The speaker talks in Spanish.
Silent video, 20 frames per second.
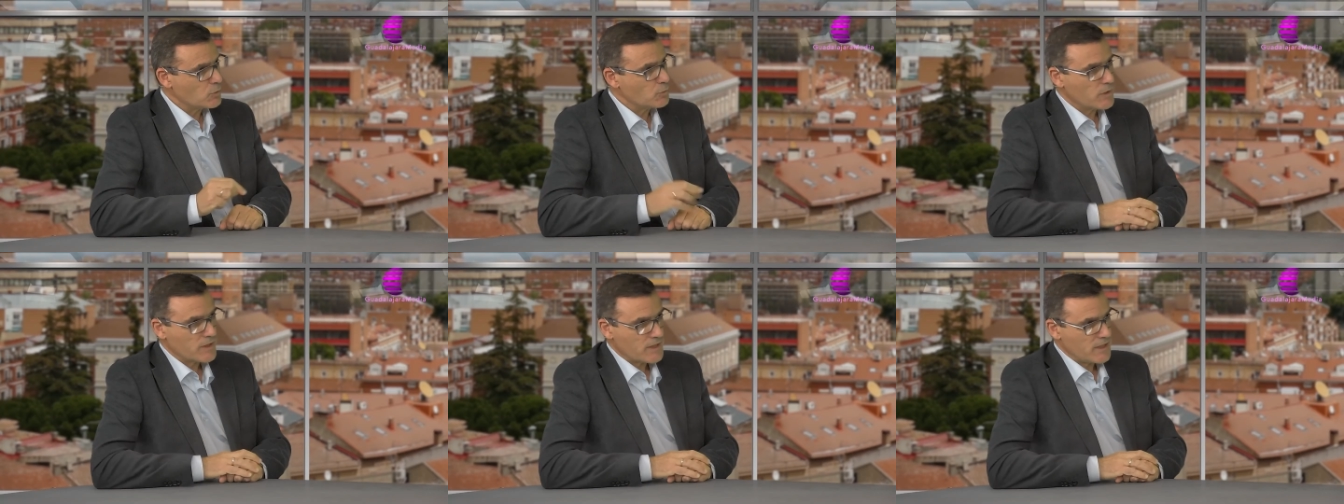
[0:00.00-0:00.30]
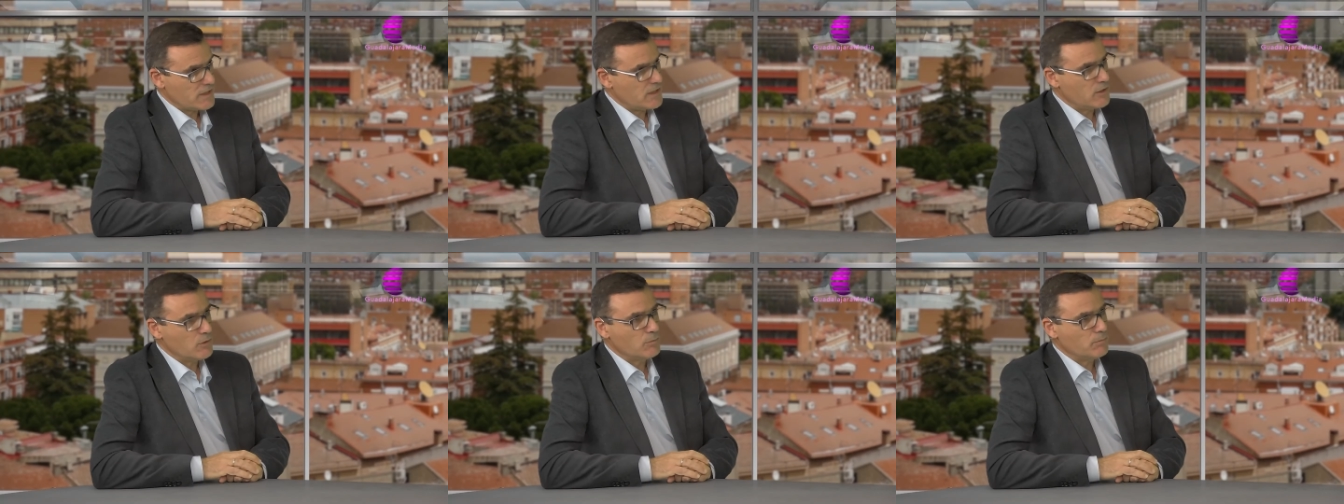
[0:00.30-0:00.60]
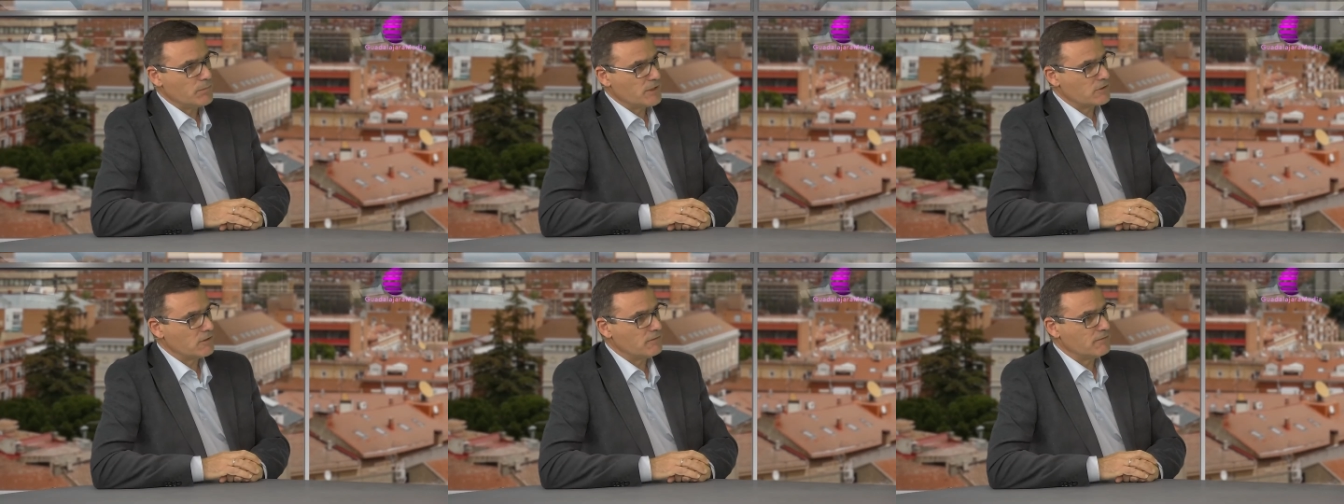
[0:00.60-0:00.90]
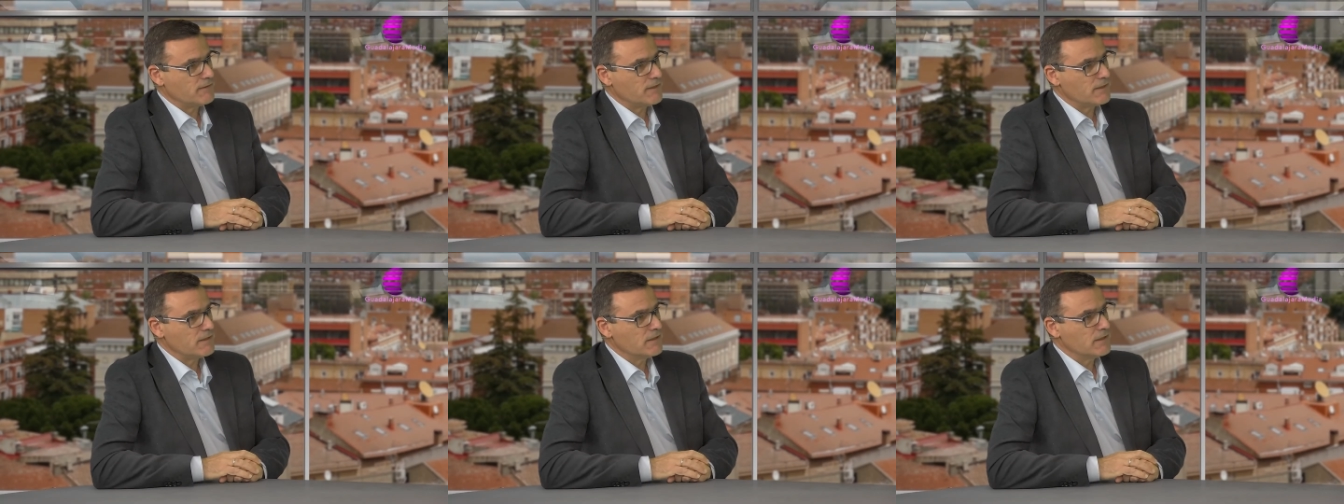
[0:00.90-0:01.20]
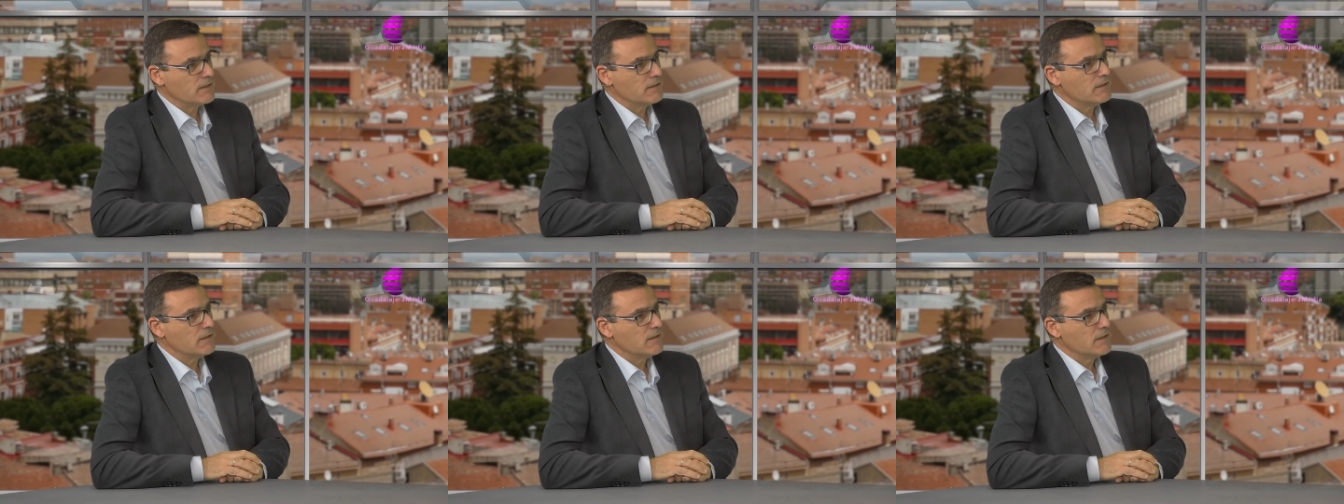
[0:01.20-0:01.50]
los guardias dieron un paso al
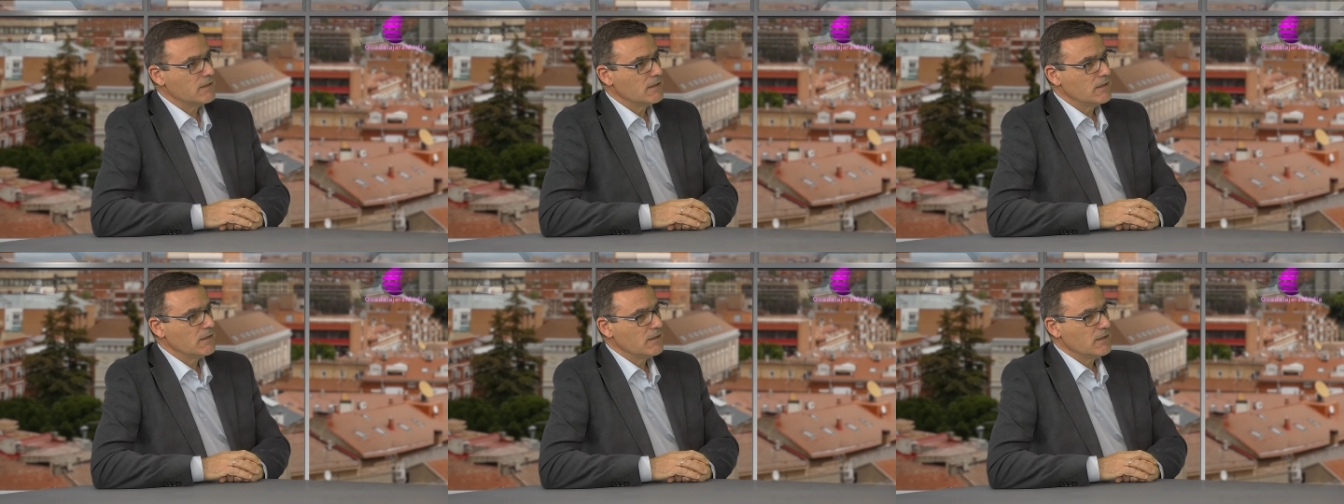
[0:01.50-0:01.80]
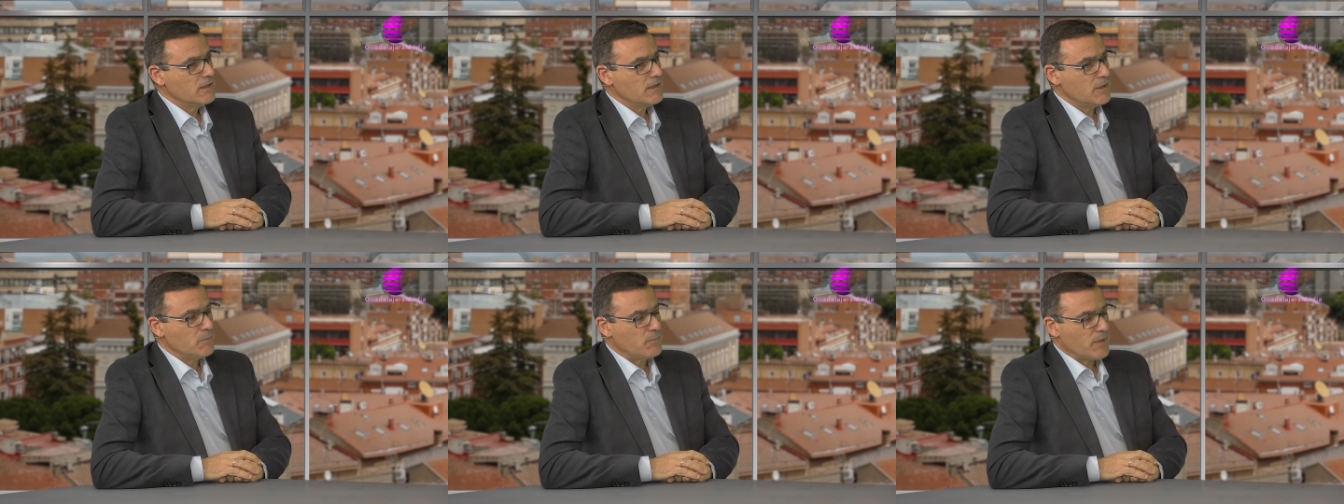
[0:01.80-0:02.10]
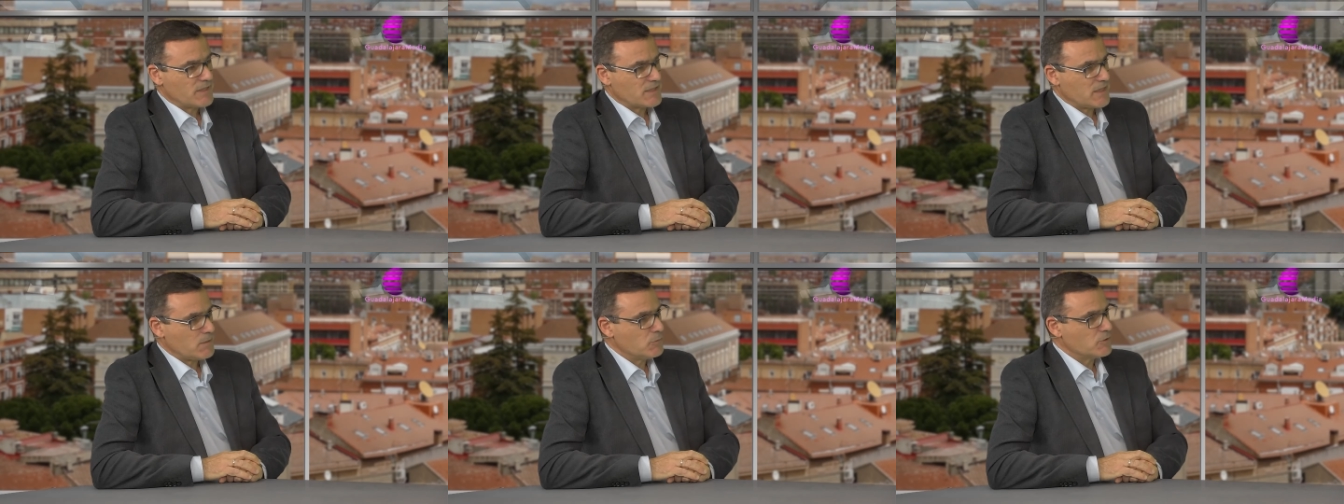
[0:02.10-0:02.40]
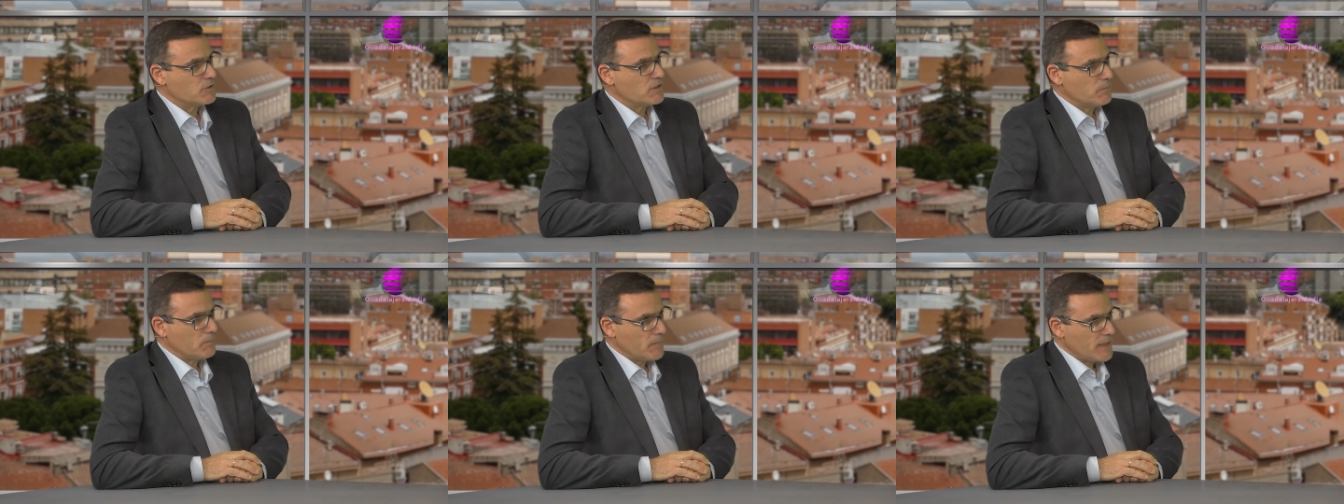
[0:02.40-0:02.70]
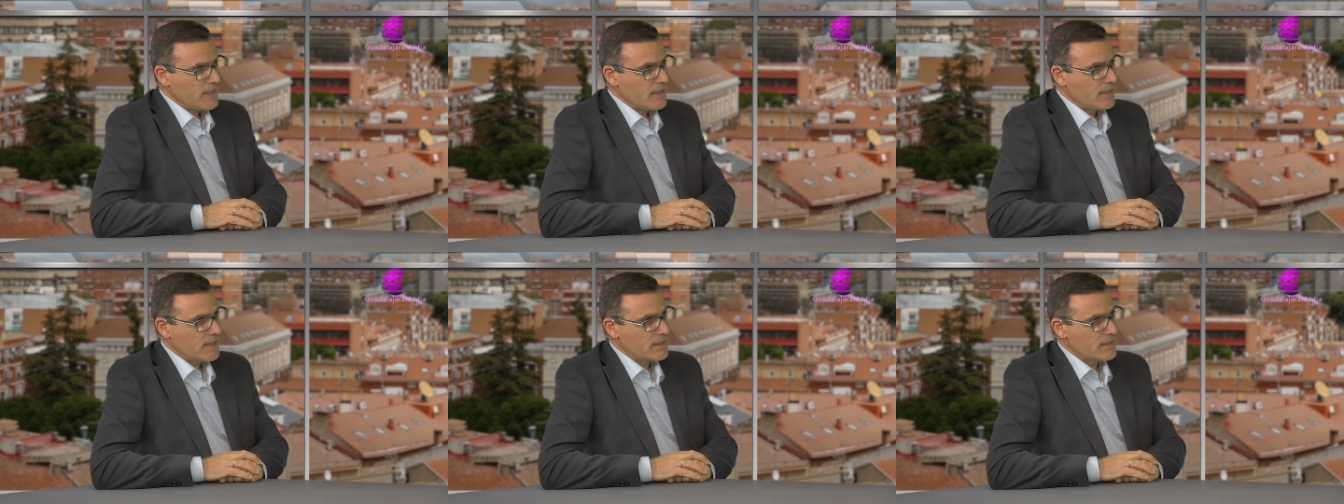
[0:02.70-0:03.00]
frente y pasamos de
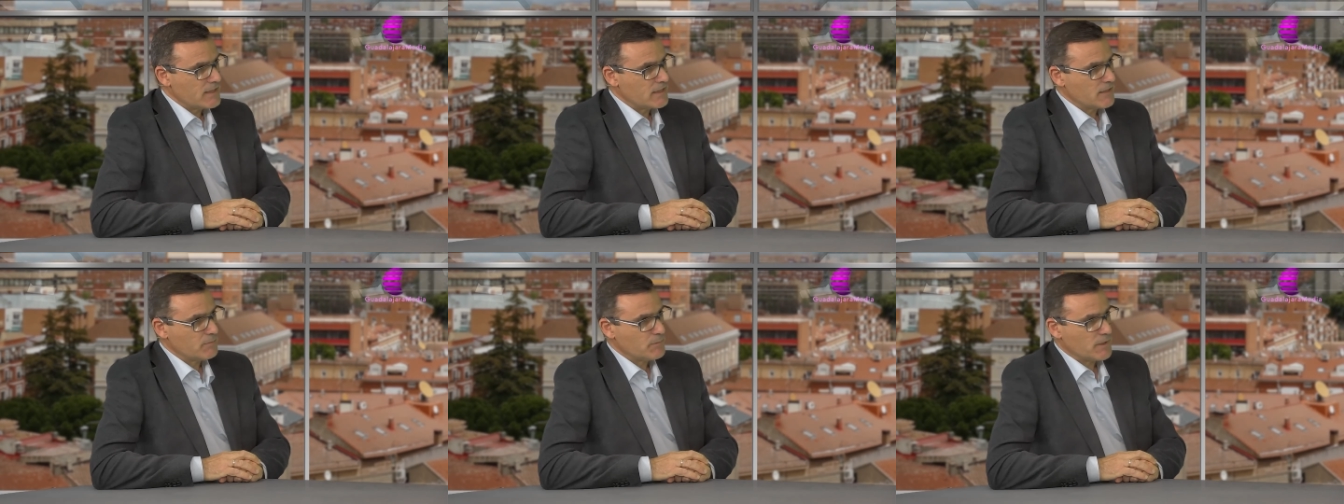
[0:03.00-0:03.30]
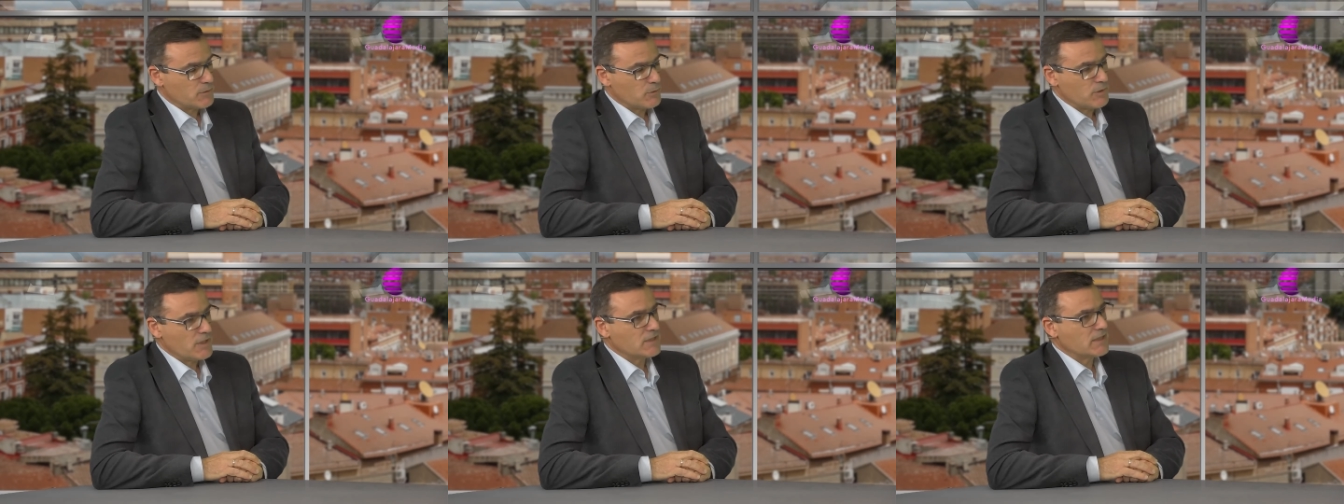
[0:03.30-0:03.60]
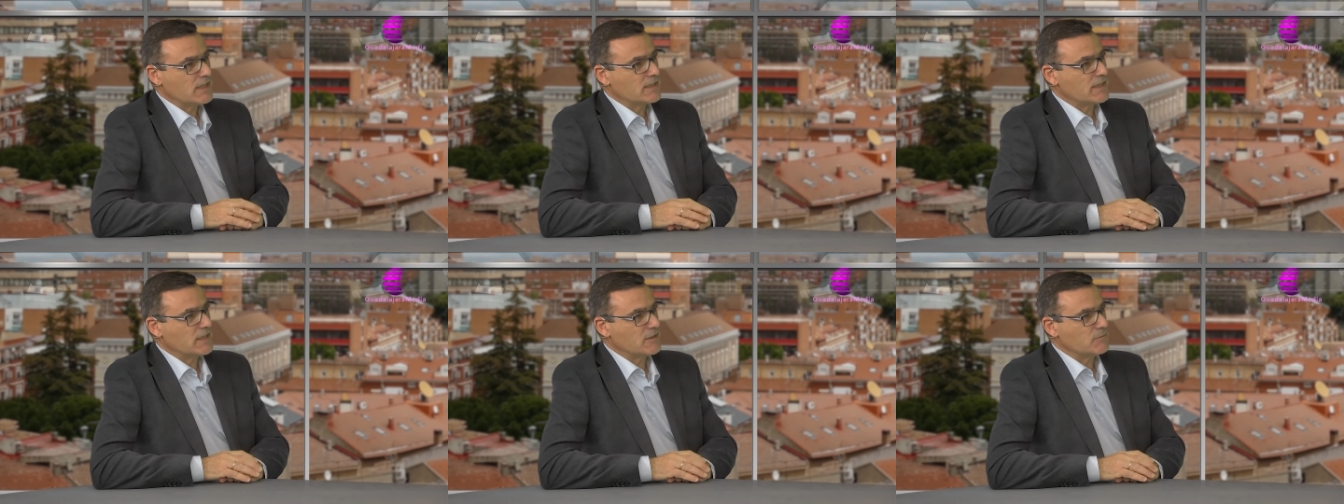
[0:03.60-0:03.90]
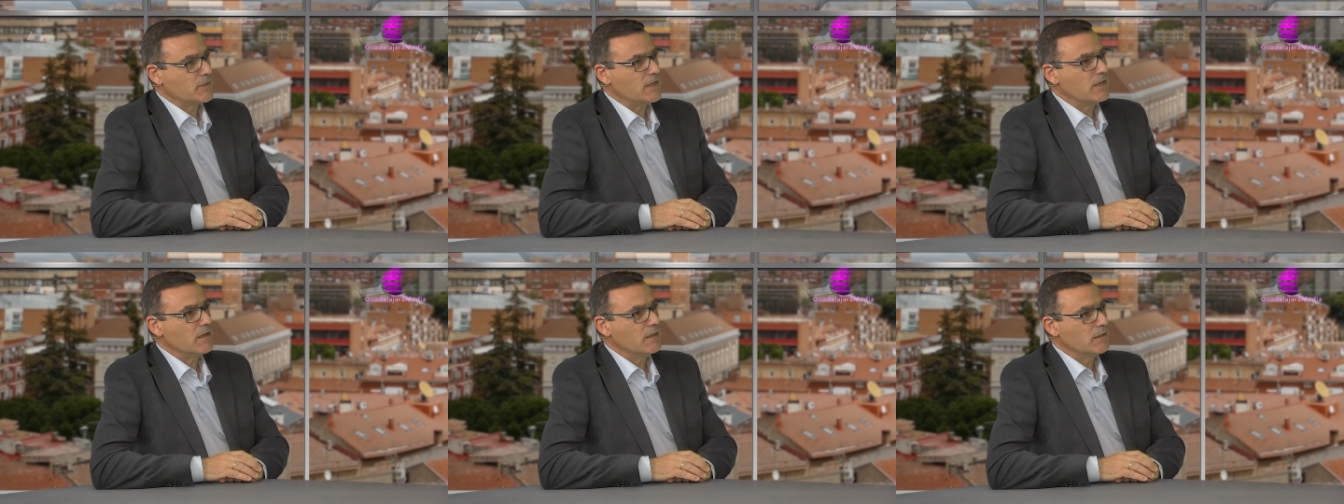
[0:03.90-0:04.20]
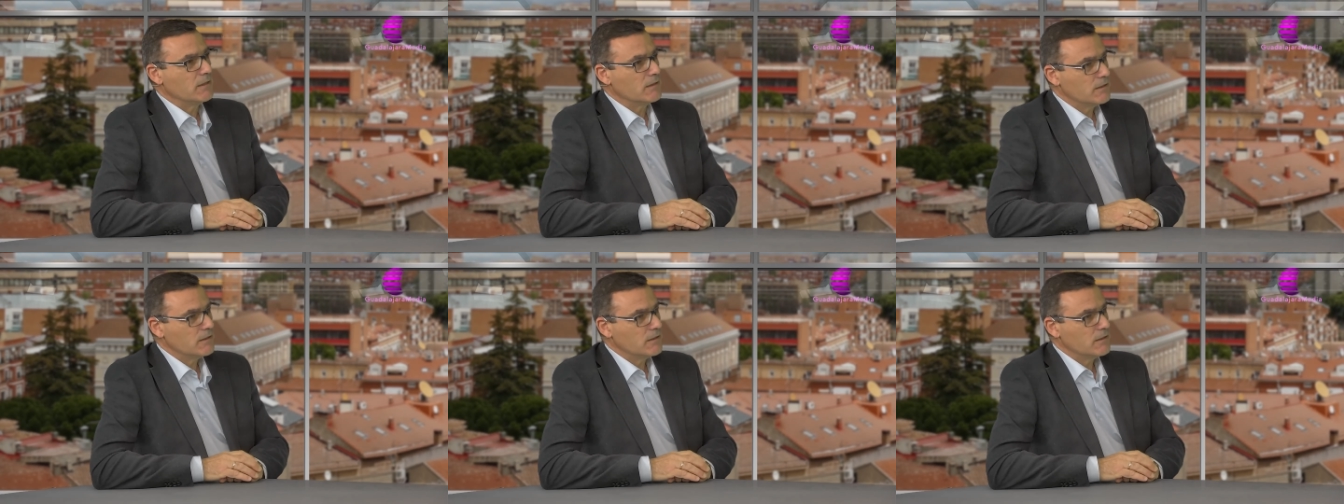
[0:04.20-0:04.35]
1.500 patrullas a 3.000.